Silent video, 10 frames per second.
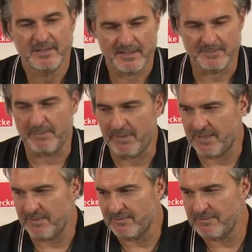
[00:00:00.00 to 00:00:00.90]
Also mit
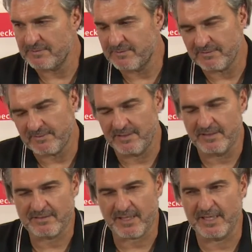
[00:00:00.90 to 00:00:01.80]
Melsung. Die
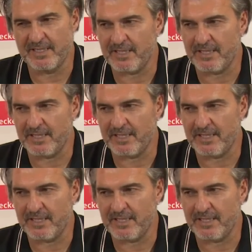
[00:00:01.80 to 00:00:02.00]
drei ja.